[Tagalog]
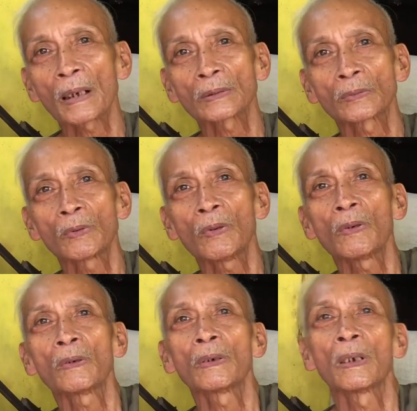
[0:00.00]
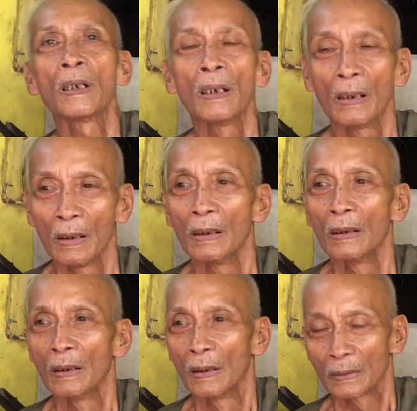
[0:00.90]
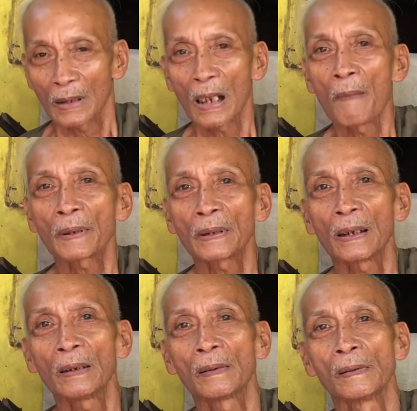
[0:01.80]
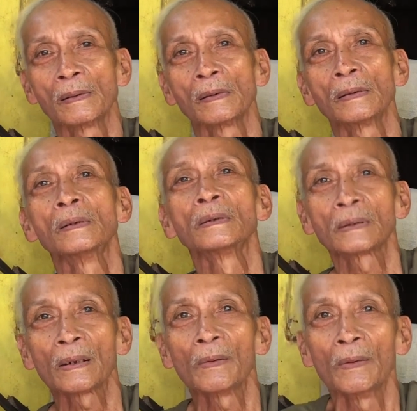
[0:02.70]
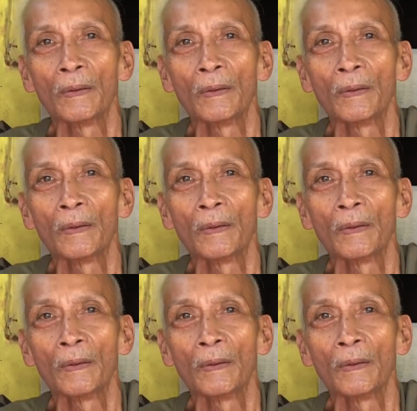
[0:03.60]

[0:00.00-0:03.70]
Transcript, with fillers: Katulong. Salamat din sa iyo.